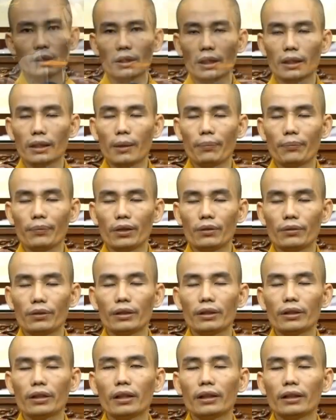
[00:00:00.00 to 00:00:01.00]
chúng ta gặp nhau
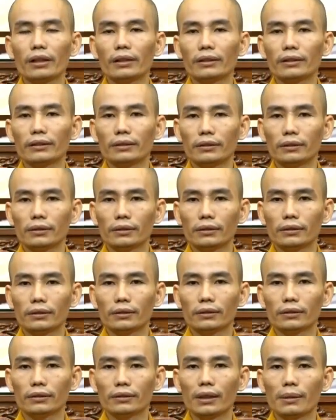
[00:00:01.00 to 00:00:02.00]
trên đời
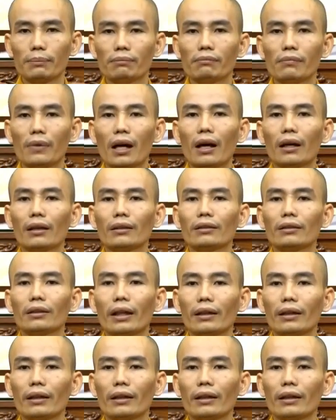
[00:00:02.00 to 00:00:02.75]
năm ba